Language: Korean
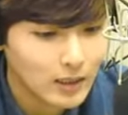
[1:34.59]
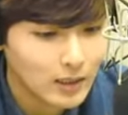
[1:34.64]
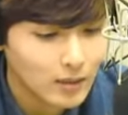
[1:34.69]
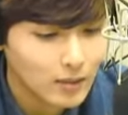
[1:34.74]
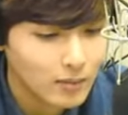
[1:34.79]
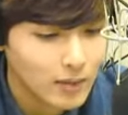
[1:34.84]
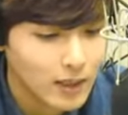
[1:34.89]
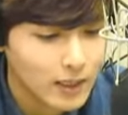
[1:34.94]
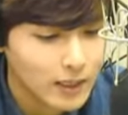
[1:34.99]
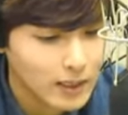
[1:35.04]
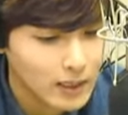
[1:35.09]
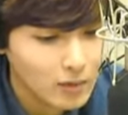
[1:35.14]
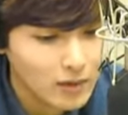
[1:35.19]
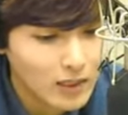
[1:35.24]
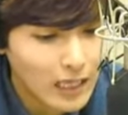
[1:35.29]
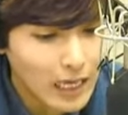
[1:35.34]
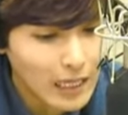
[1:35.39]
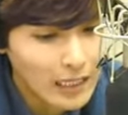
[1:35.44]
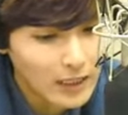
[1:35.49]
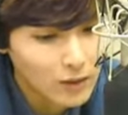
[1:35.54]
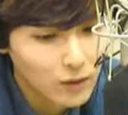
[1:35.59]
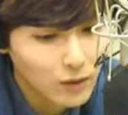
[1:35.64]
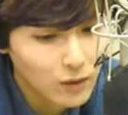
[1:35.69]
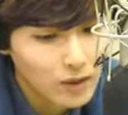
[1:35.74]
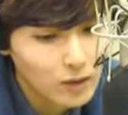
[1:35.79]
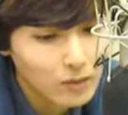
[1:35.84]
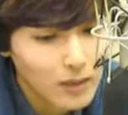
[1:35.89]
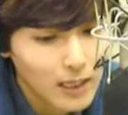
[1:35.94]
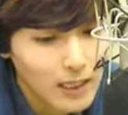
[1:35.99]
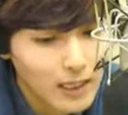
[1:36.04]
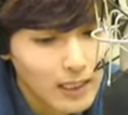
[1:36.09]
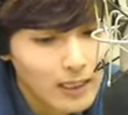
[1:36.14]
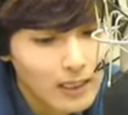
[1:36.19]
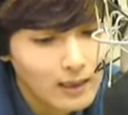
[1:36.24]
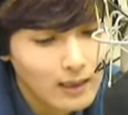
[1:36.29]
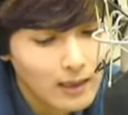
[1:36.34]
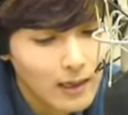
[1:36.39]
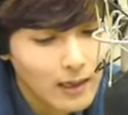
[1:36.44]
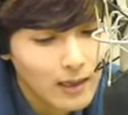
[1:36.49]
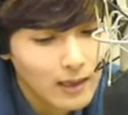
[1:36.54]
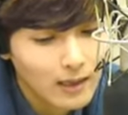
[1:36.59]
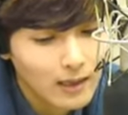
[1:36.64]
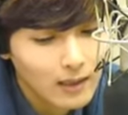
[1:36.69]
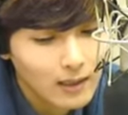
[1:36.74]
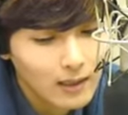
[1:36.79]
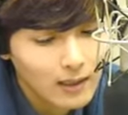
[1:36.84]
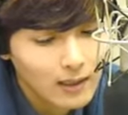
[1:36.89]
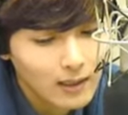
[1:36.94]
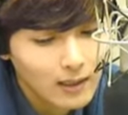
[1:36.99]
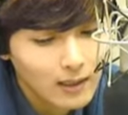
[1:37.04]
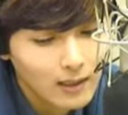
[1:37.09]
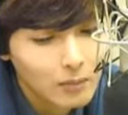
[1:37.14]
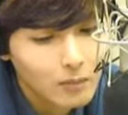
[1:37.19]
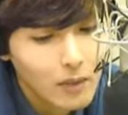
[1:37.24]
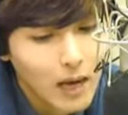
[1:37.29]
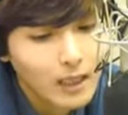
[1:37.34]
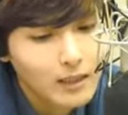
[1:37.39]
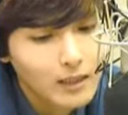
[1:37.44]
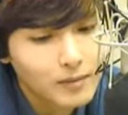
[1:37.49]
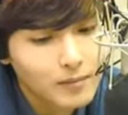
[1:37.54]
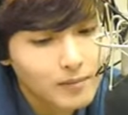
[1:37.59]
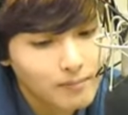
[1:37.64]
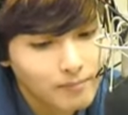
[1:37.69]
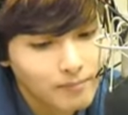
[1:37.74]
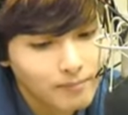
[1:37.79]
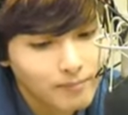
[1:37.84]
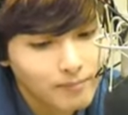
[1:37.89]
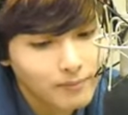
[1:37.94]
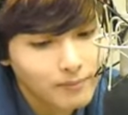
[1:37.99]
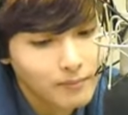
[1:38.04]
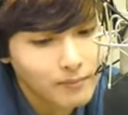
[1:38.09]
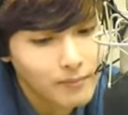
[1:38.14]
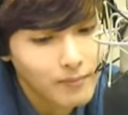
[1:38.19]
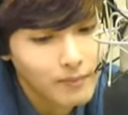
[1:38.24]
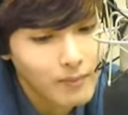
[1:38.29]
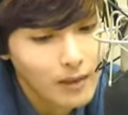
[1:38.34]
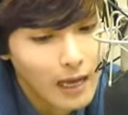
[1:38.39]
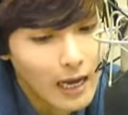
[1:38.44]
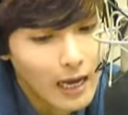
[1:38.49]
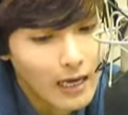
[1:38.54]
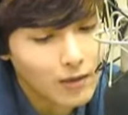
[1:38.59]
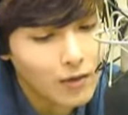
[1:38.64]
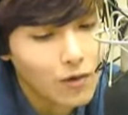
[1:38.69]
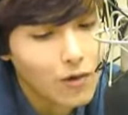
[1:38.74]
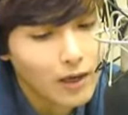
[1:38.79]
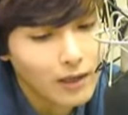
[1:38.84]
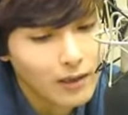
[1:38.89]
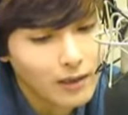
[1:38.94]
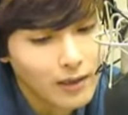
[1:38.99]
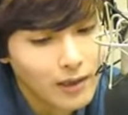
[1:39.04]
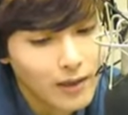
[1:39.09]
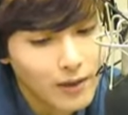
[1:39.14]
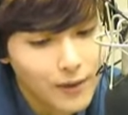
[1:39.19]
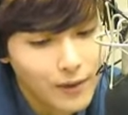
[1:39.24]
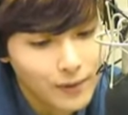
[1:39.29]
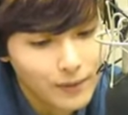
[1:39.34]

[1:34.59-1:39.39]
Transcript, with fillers: 말씀은 안 하셨지만 그 마음 알 것 같아요.